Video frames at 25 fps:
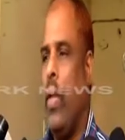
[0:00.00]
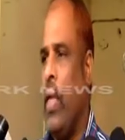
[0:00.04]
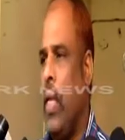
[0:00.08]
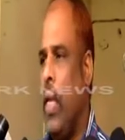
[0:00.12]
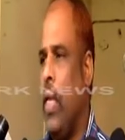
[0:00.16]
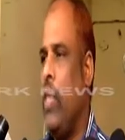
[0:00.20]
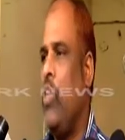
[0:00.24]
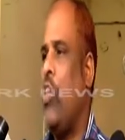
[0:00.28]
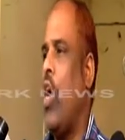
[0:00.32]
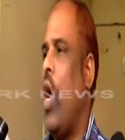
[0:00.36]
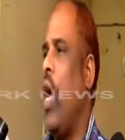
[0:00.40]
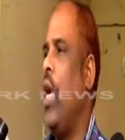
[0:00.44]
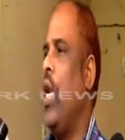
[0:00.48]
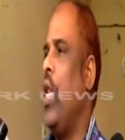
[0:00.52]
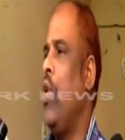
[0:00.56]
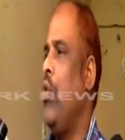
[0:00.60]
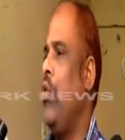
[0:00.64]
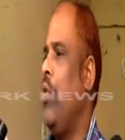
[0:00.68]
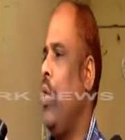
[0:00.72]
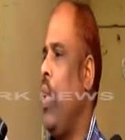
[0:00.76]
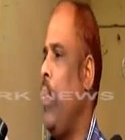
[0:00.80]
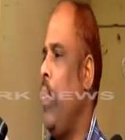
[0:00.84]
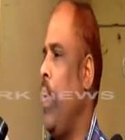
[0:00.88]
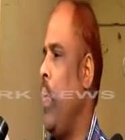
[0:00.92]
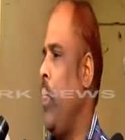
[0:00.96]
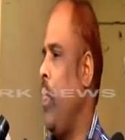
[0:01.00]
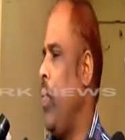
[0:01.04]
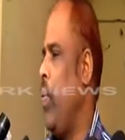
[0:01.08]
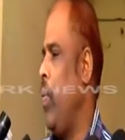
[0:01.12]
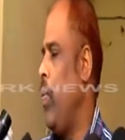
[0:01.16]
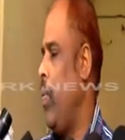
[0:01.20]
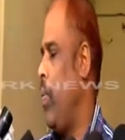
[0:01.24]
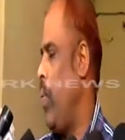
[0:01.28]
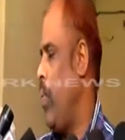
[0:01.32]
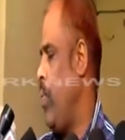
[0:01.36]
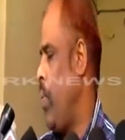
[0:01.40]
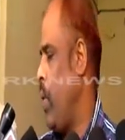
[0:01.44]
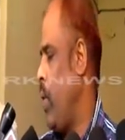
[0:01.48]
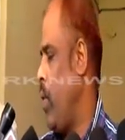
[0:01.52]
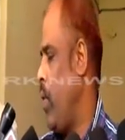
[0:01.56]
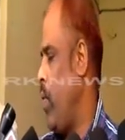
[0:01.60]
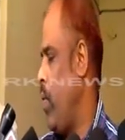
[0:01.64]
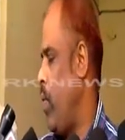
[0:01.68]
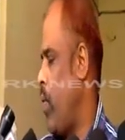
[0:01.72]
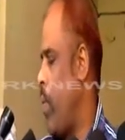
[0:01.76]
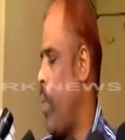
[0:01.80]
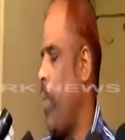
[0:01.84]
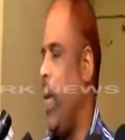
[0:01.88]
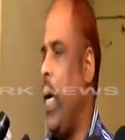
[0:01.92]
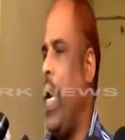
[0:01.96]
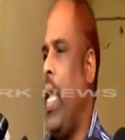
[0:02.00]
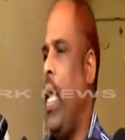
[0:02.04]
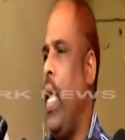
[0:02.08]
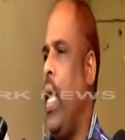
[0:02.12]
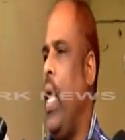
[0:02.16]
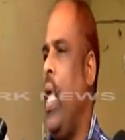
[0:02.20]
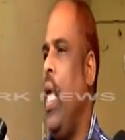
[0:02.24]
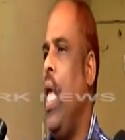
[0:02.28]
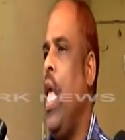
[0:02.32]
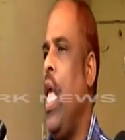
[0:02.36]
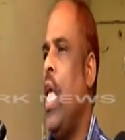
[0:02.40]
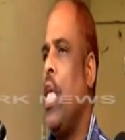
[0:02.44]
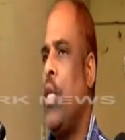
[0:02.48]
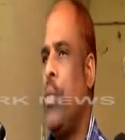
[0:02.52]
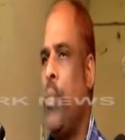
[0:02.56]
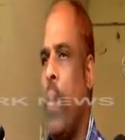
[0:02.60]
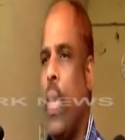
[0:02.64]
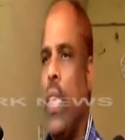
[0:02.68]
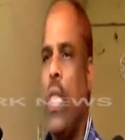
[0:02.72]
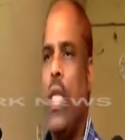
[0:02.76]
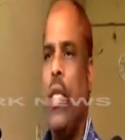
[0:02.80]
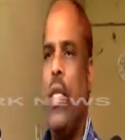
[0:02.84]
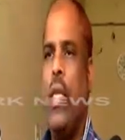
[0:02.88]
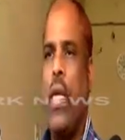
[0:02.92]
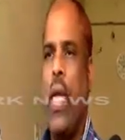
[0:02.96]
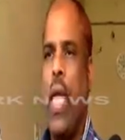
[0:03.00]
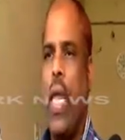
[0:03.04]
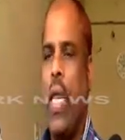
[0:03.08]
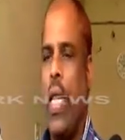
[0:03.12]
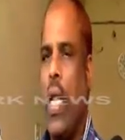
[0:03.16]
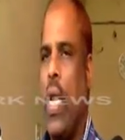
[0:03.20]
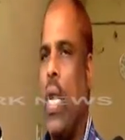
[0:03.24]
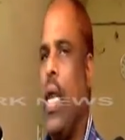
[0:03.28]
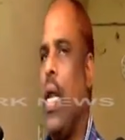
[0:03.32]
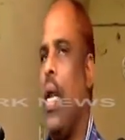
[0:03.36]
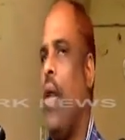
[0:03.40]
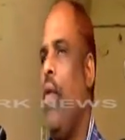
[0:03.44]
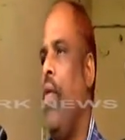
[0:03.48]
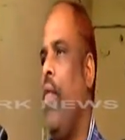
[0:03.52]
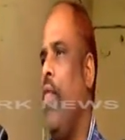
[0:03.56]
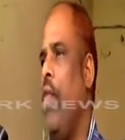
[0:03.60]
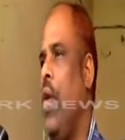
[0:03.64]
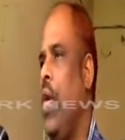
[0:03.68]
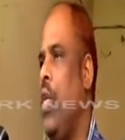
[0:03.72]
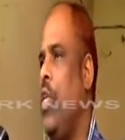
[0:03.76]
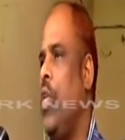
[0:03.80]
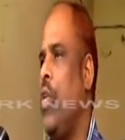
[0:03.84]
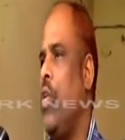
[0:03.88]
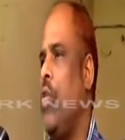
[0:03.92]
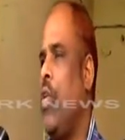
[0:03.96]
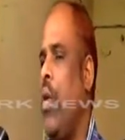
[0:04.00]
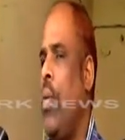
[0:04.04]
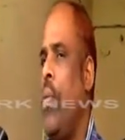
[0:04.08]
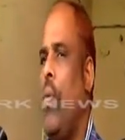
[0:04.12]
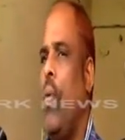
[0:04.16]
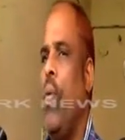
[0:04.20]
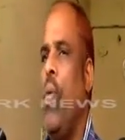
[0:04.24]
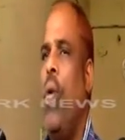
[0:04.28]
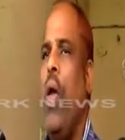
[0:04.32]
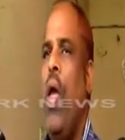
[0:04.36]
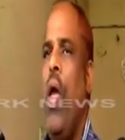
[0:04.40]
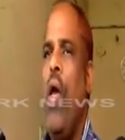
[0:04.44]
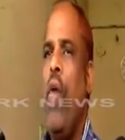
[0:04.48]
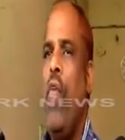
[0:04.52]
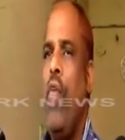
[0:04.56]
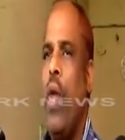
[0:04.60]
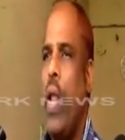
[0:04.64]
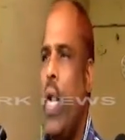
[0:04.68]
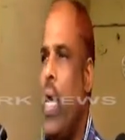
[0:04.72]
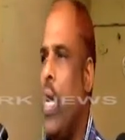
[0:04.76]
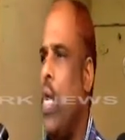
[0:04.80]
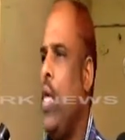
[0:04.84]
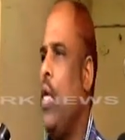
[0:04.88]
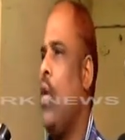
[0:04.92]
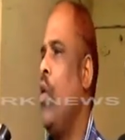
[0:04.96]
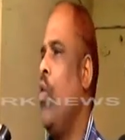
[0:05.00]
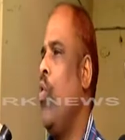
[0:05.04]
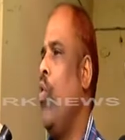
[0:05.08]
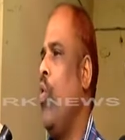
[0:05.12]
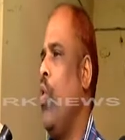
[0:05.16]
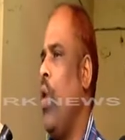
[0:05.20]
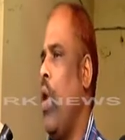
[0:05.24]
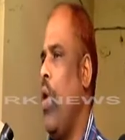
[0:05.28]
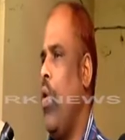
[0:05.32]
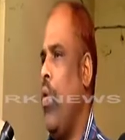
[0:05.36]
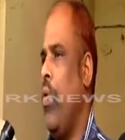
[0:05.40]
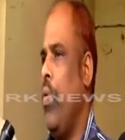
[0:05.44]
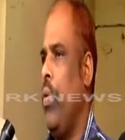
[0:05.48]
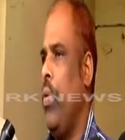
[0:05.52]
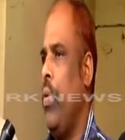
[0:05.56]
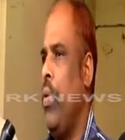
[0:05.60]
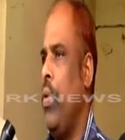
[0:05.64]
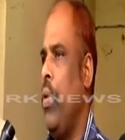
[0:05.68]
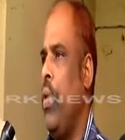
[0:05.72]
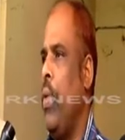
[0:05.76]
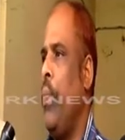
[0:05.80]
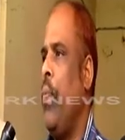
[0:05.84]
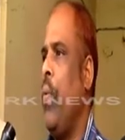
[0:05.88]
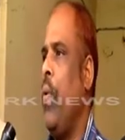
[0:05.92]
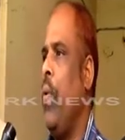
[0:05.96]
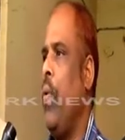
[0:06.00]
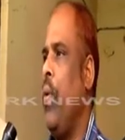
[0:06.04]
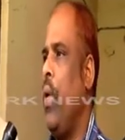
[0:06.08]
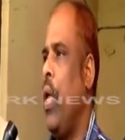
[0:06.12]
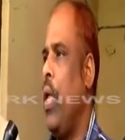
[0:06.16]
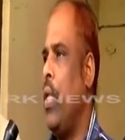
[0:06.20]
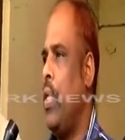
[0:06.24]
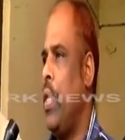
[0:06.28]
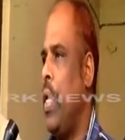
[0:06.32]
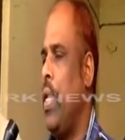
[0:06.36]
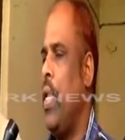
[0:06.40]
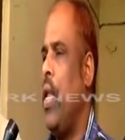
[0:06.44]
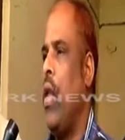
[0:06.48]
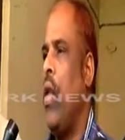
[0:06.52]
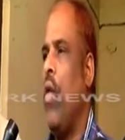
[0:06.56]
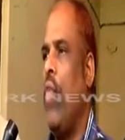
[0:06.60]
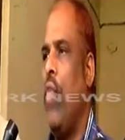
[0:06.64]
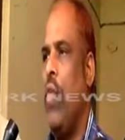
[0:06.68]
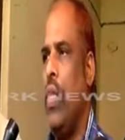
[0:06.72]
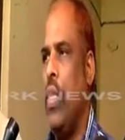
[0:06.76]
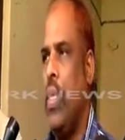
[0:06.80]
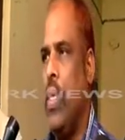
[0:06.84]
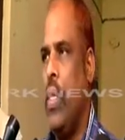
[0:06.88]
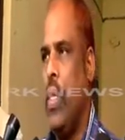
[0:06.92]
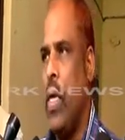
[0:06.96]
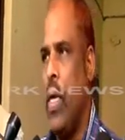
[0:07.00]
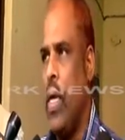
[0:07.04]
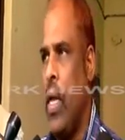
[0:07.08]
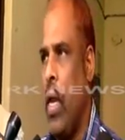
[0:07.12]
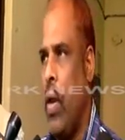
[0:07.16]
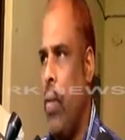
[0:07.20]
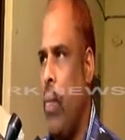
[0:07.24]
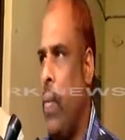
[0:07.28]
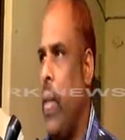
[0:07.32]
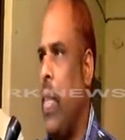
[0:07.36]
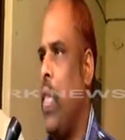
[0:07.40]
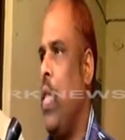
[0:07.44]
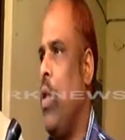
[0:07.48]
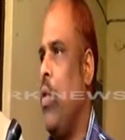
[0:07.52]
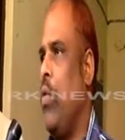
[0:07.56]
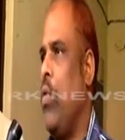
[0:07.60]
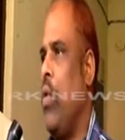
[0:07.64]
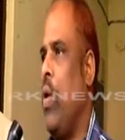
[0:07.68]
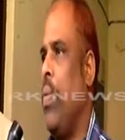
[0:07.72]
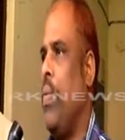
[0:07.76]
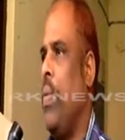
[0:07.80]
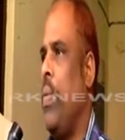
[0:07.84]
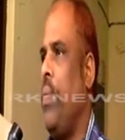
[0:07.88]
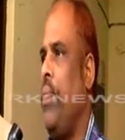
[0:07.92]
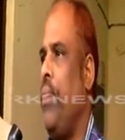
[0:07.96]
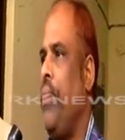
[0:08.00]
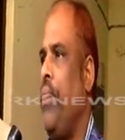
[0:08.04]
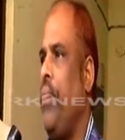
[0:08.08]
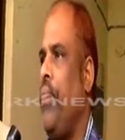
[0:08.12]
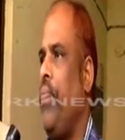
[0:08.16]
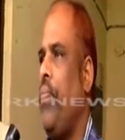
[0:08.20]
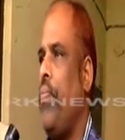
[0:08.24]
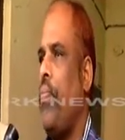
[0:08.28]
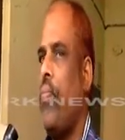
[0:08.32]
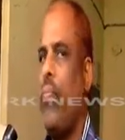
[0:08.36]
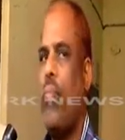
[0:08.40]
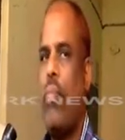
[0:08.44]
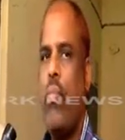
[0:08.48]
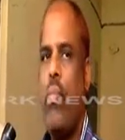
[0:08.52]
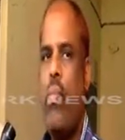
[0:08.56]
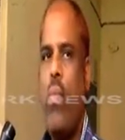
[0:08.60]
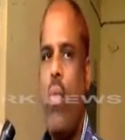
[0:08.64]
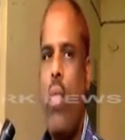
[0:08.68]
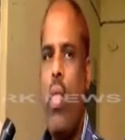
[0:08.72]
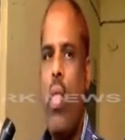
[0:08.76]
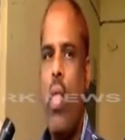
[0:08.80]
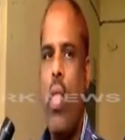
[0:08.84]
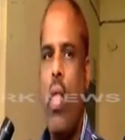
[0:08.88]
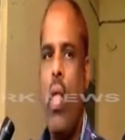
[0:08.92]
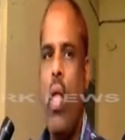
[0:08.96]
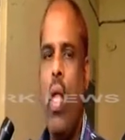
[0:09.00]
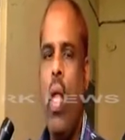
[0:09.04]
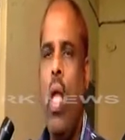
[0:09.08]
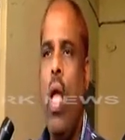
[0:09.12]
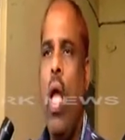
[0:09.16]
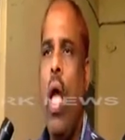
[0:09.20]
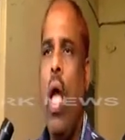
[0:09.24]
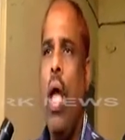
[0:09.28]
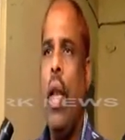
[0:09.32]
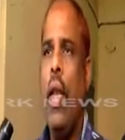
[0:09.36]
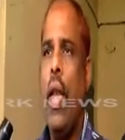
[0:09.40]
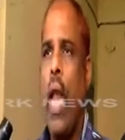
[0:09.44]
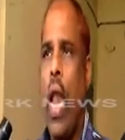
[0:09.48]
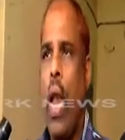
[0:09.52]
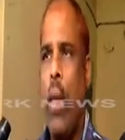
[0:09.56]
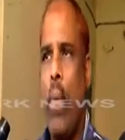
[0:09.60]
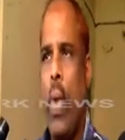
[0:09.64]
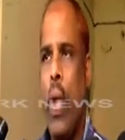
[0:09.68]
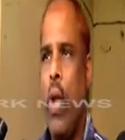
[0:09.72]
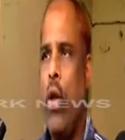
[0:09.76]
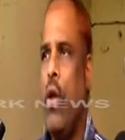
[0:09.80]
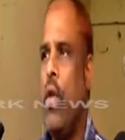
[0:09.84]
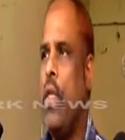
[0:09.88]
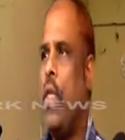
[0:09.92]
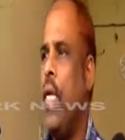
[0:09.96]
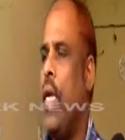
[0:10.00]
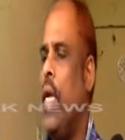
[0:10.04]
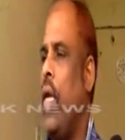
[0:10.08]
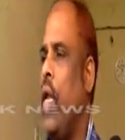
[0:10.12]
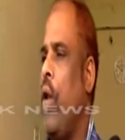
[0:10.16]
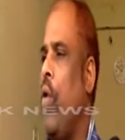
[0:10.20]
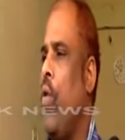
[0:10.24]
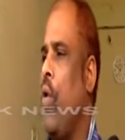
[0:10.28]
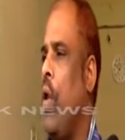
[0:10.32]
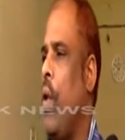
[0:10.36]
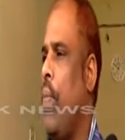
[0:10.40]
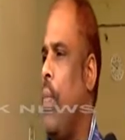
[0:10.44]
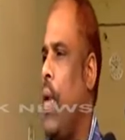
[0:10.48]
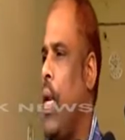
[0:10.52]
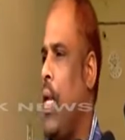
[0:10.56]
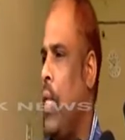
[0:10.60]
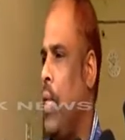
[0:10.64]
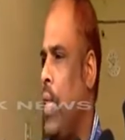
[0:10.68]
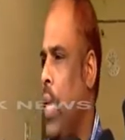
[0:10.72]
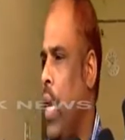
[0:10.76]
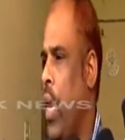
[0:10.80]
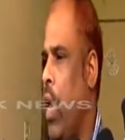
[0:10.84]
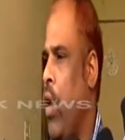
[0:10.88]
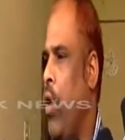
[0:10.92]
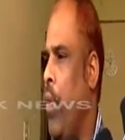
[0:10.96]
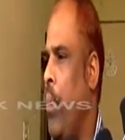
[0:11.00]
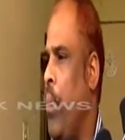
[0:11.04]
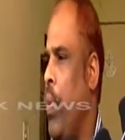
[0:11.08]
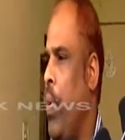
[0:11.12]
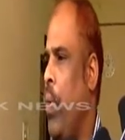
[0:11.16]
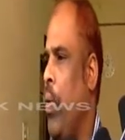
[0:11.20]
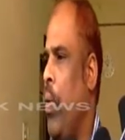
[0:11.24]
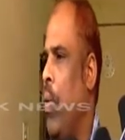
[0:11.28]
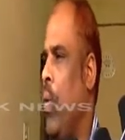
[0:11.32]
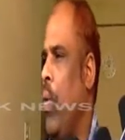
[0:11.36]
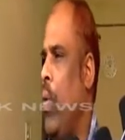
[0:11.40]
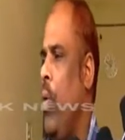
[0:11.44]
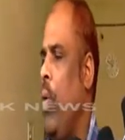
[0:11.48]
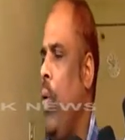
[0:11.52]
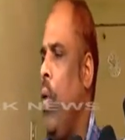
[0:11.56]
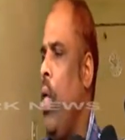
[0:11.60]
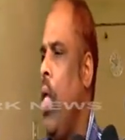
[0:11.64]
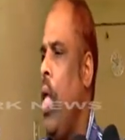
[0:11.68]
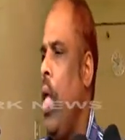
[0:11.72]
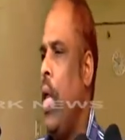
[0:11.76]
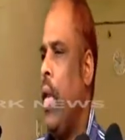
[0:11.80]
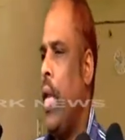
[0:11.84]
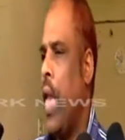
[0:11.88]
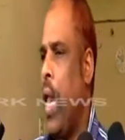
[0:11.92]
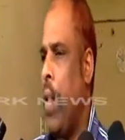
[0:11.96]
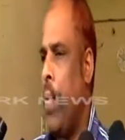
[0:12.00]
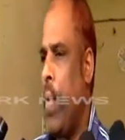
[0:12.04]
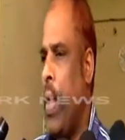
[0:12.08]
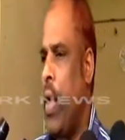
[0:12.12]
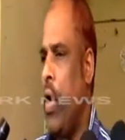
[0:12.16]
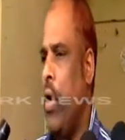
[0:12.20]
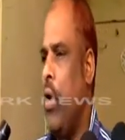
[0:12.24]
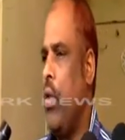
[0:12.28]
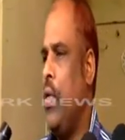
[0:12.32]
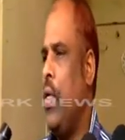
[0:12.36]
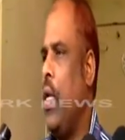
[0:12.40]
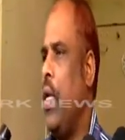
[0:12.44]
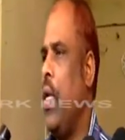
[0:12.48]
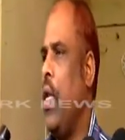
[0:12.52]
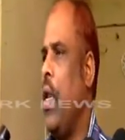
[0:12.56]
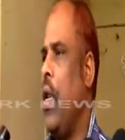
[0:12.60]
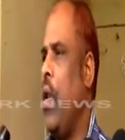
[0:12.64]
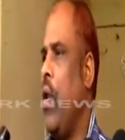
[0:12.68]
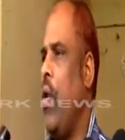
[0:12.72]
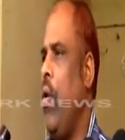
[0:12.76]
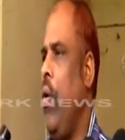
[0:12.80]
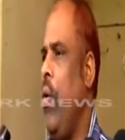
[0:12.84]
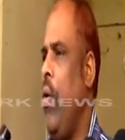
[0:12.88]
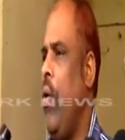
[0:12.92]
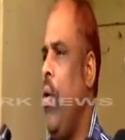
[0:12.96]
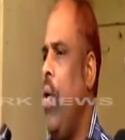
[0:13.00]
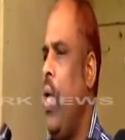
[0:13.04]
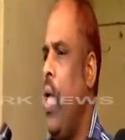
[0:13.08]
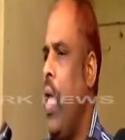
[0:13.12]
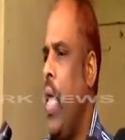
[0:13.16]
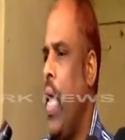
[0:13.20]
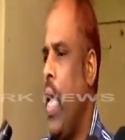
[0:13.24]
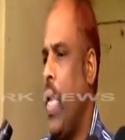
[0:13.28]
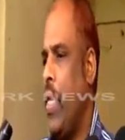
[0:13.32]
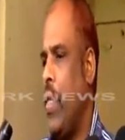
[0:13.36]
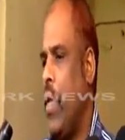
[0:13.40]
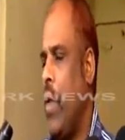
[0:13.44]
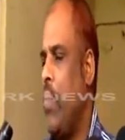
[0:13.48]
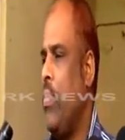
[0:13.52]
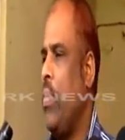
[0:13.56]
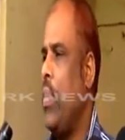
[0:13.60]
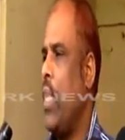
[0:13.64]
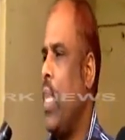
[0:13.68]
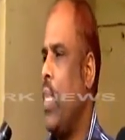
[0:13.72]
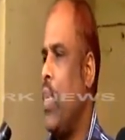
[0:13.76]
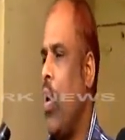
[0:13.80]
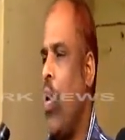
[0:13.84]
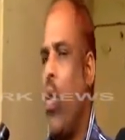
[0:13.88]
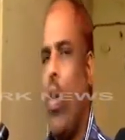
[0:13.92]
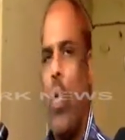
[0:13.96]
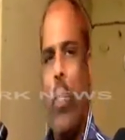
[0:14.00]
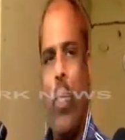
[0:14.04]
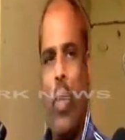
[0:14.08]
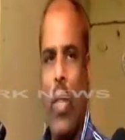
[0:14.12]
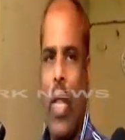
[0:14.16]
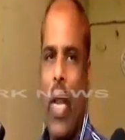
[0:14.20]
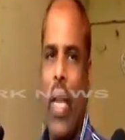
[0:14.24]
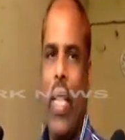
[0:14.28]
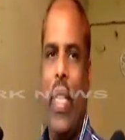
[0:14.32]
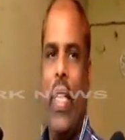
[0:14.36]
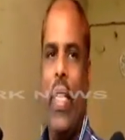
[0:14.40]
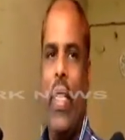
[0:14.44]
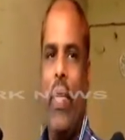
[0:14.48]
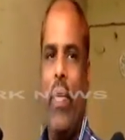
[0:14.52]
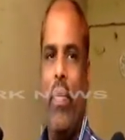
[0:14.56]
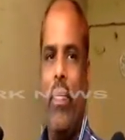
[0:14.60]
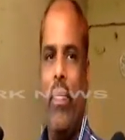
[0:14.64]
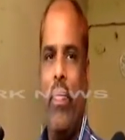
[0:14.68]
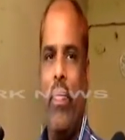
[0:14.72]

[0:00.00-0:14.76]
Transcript: ఈ షార్టేజ్ ఉంటే మేము వెంబడే స్పందించడానికని ఇక్కడ వెయిట్ చేస్తున్నాము రెడీ టు గో ఇప్పుడు ఆ సెంటర్లకు విజిట్ చేయడానికి బయలుదేరుతున్నాము నలభై రెండు సెంటర్లు ఉన్నాయి మన జిల్లాలో ఇప్పుడు నలభై రెండు సెంటర్లలో ఎగ్జామ్ సజావుగా మొదలైంది